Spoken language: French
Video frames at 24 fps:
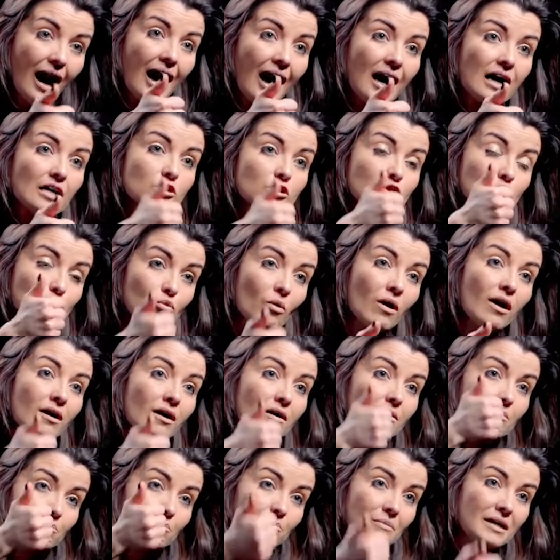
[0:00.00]
à
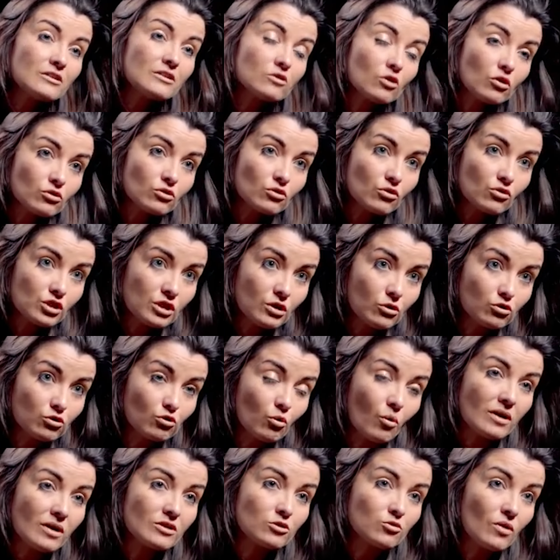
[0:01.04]
soit mettre en danger le
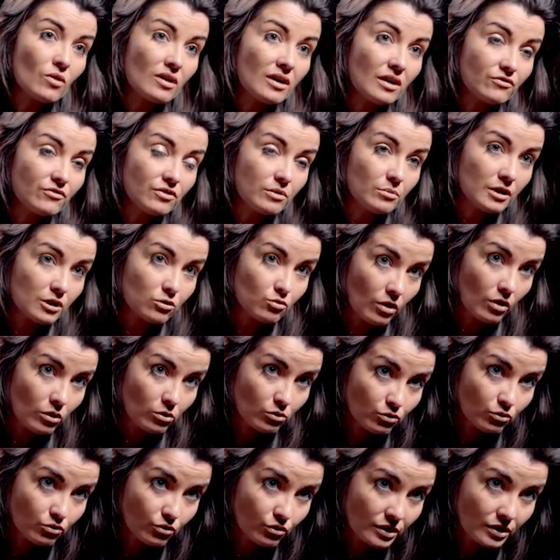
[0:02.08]
droit, soit l'affaiblir, soit le
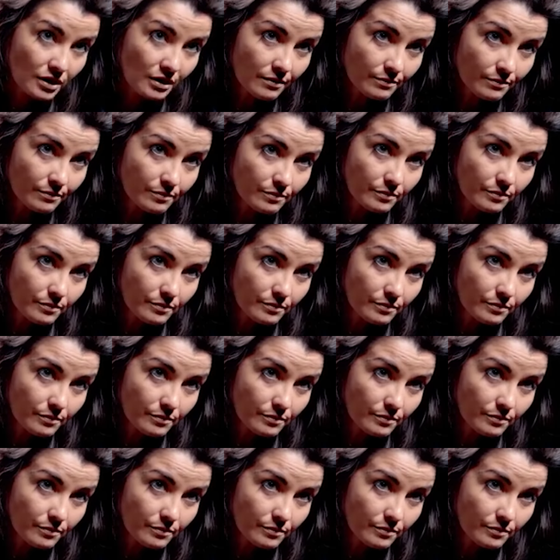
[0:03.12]
contourner.